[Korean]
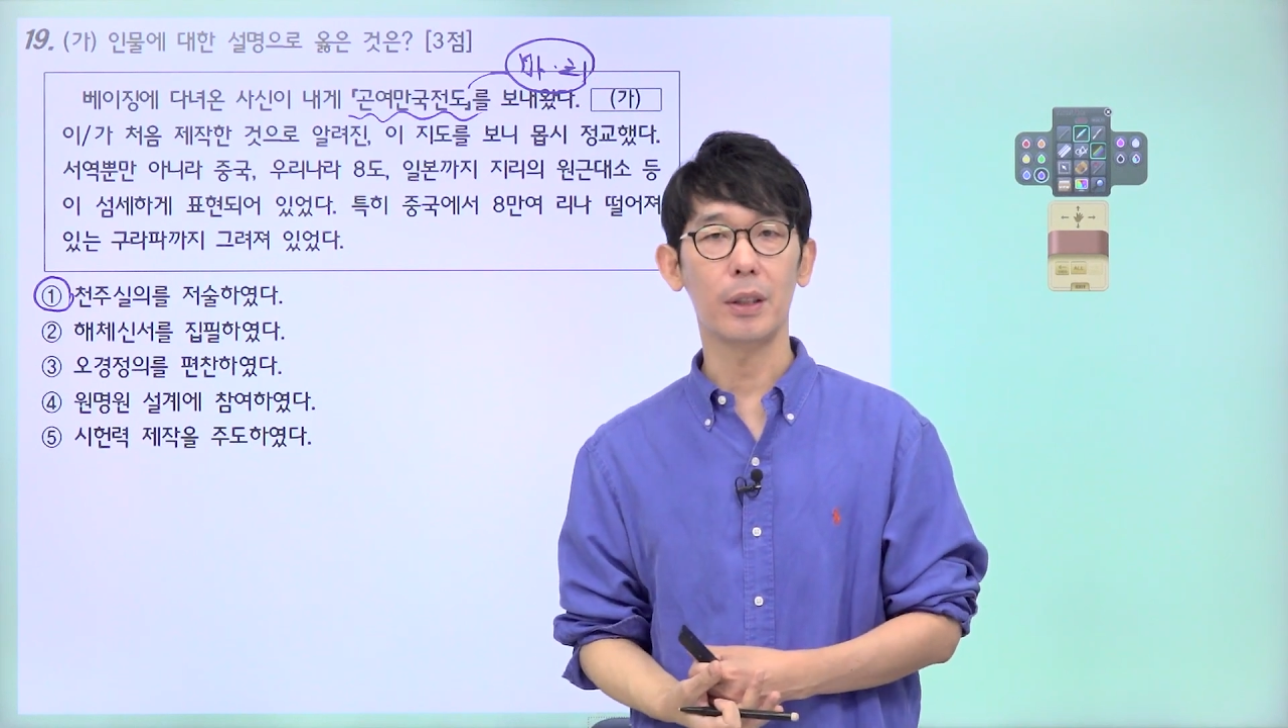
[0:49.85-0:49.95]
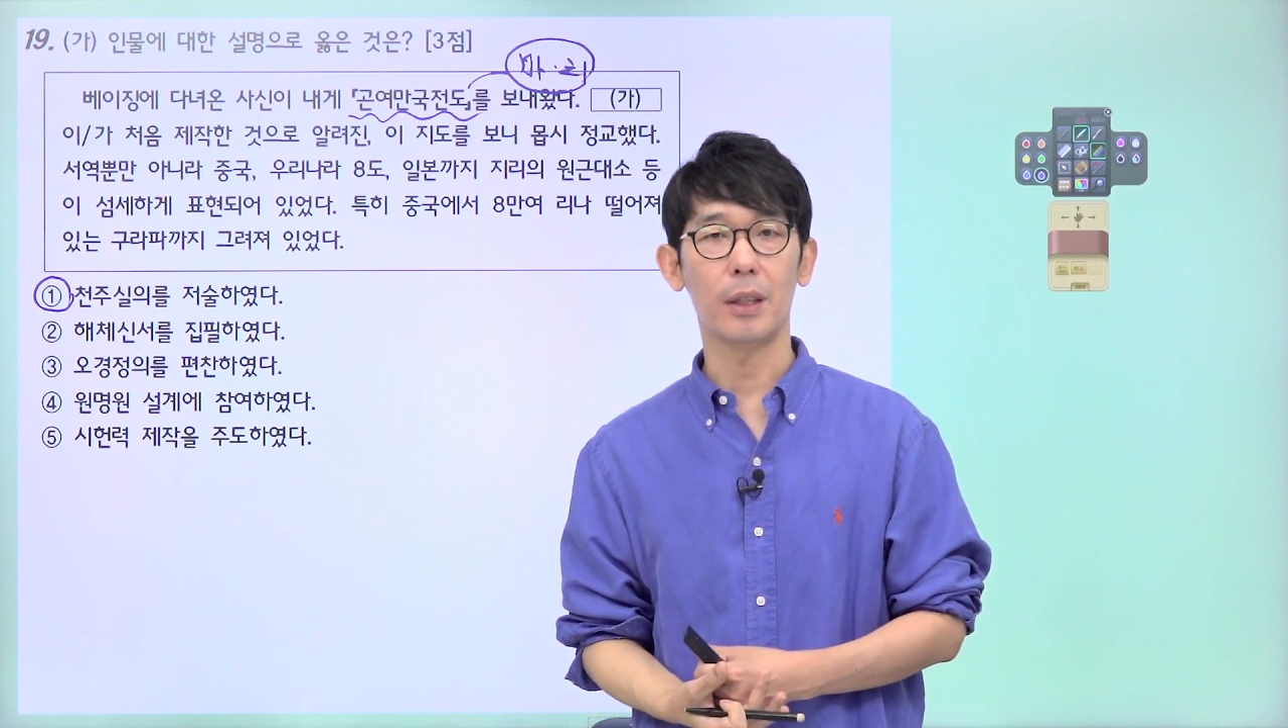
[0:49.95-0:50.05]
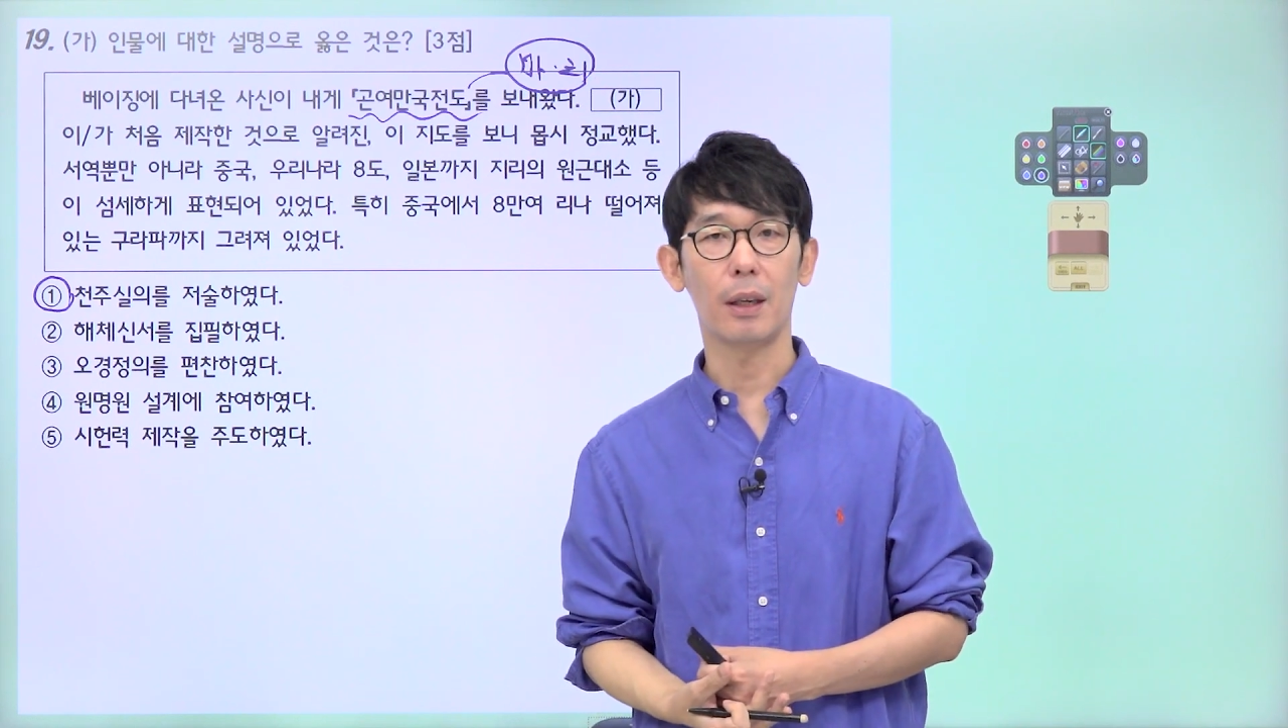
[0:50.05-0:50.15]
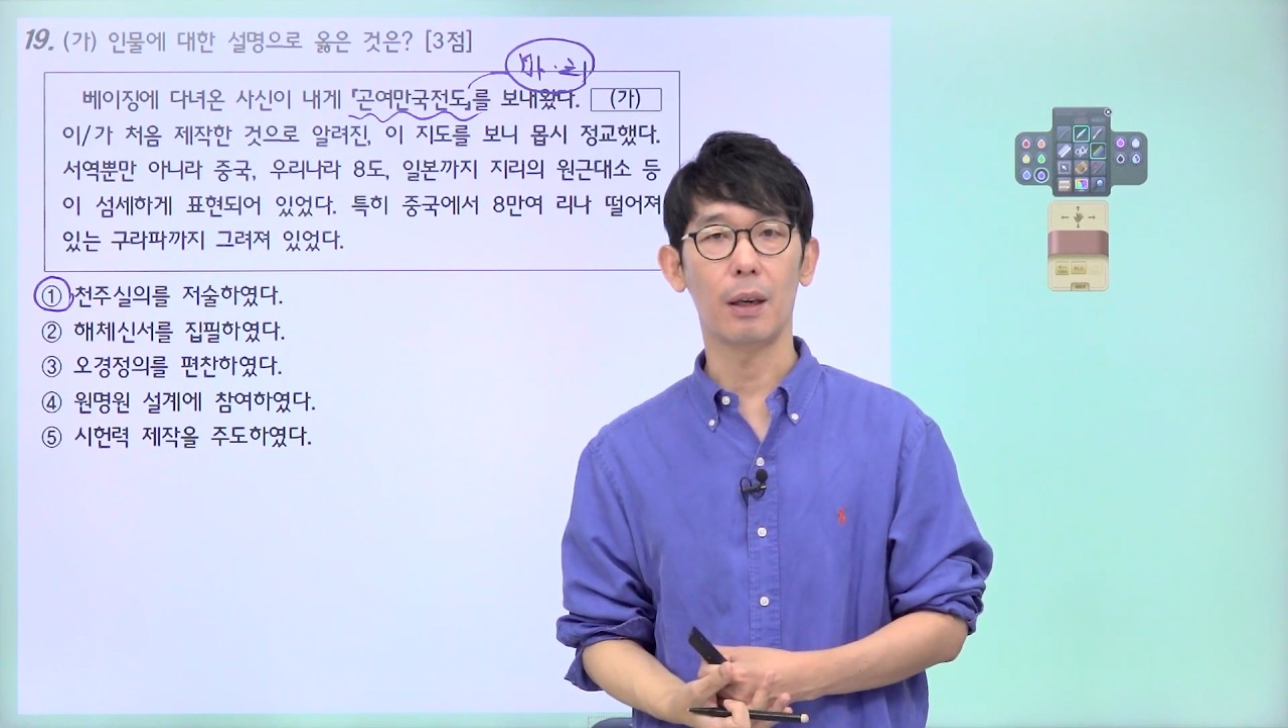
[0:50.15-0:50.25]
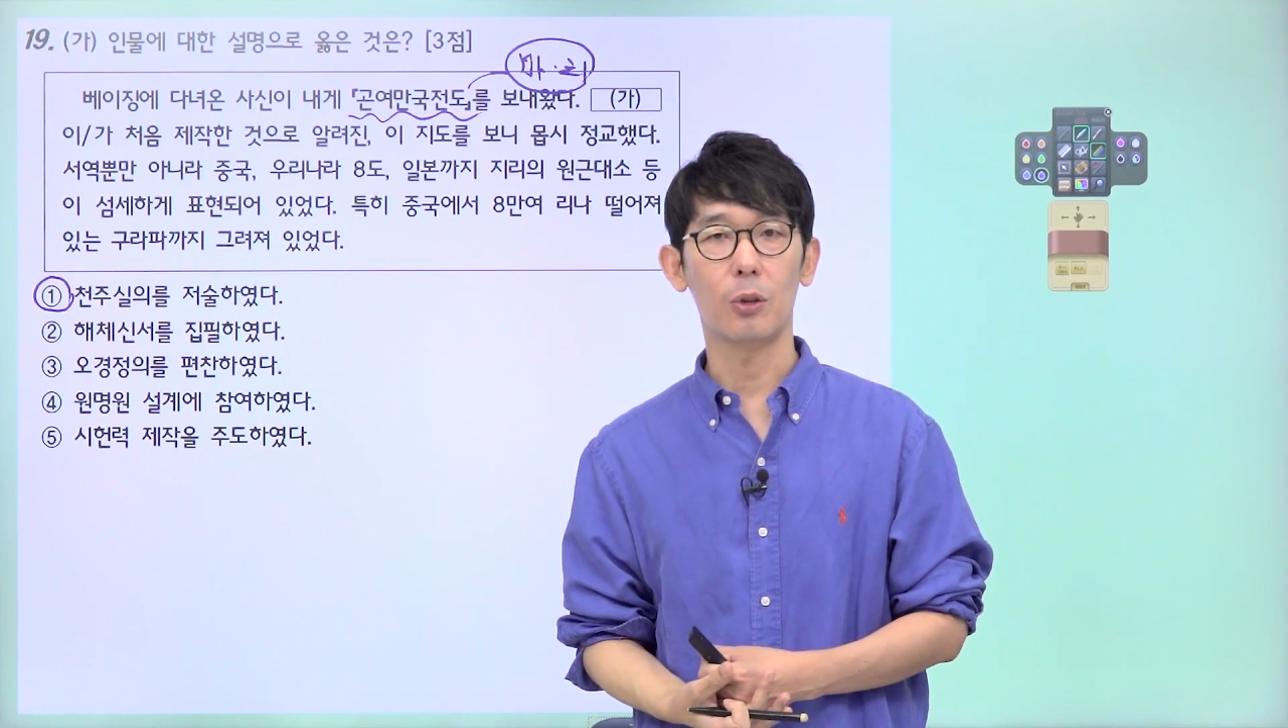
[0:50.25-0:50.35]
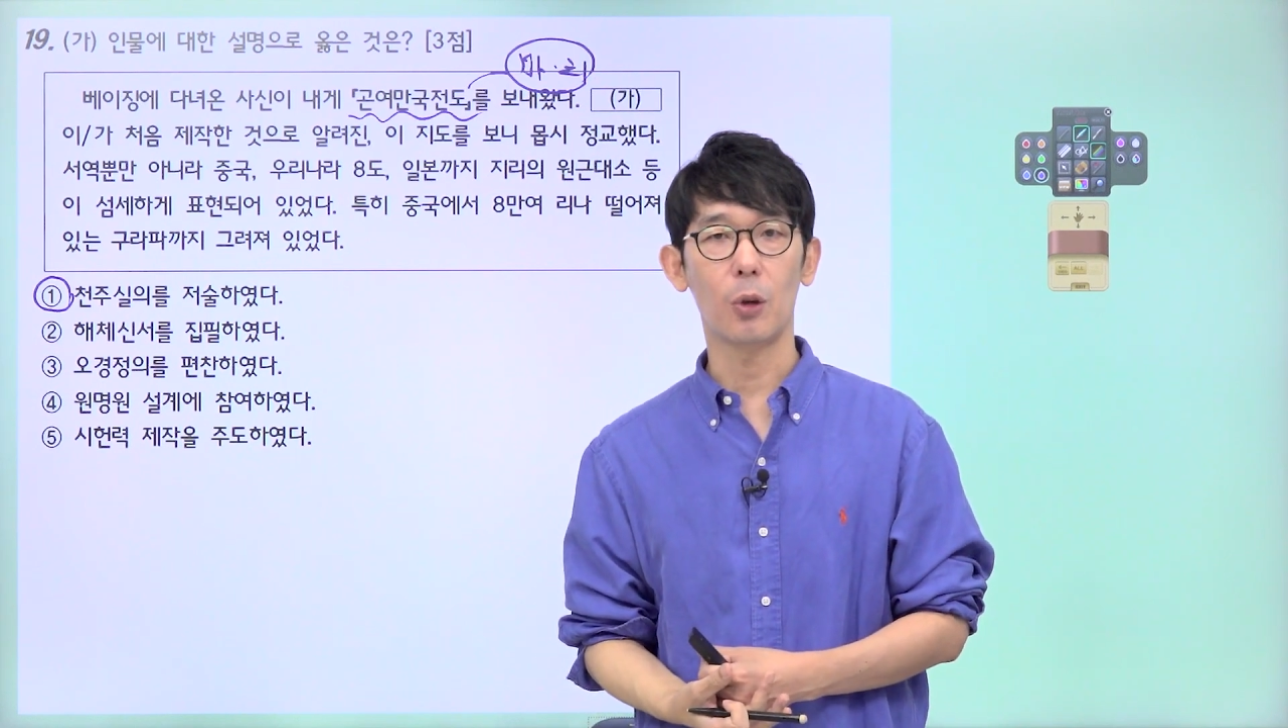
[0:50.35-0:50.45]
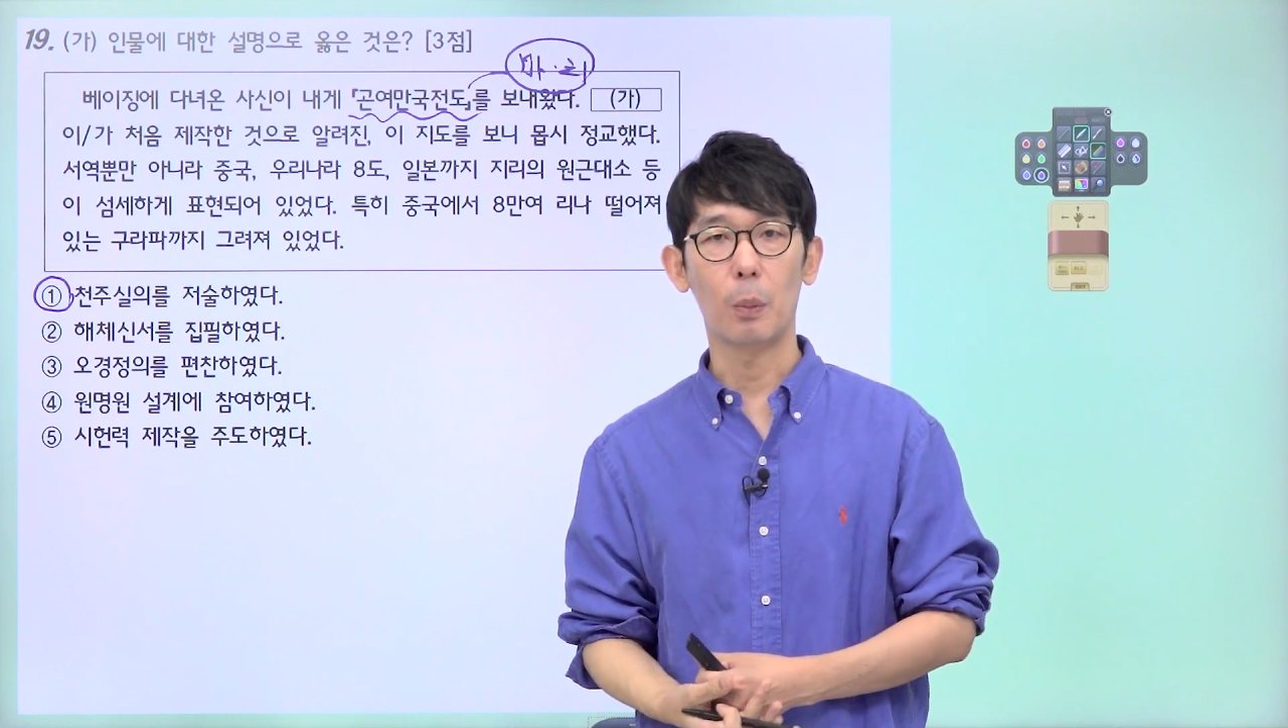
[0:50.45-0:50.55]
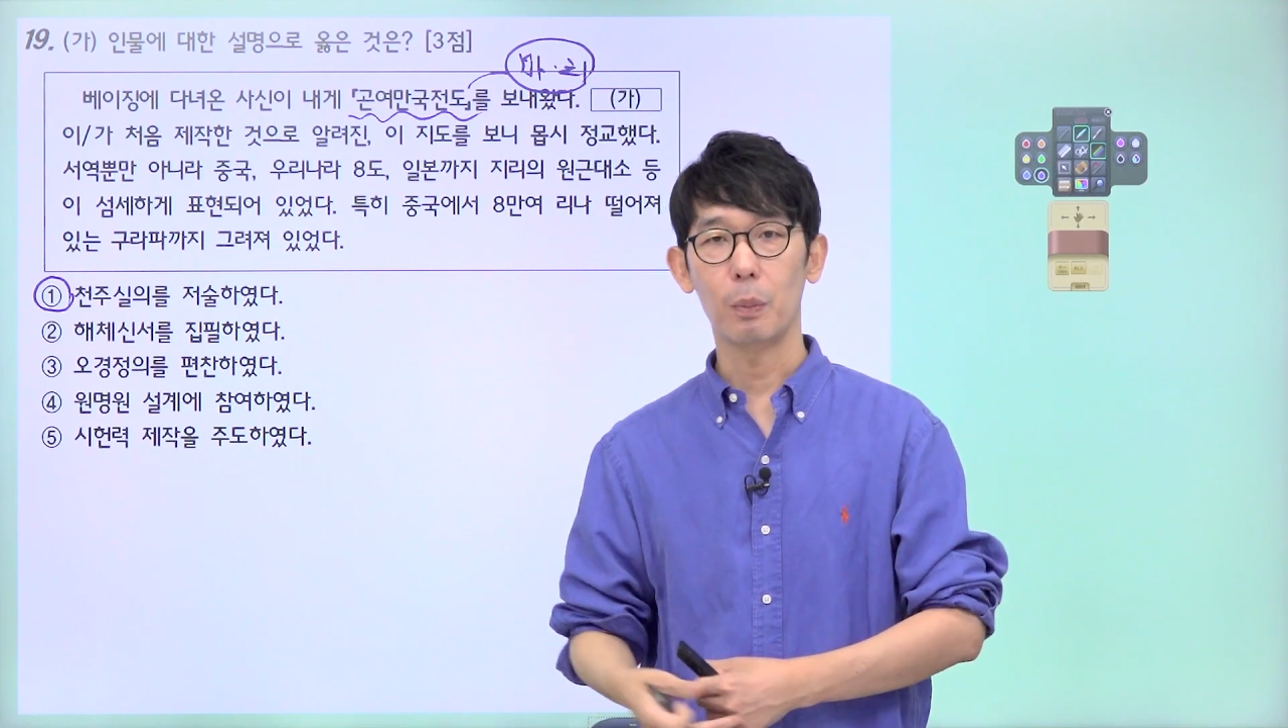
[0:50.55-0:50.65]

되겠죠.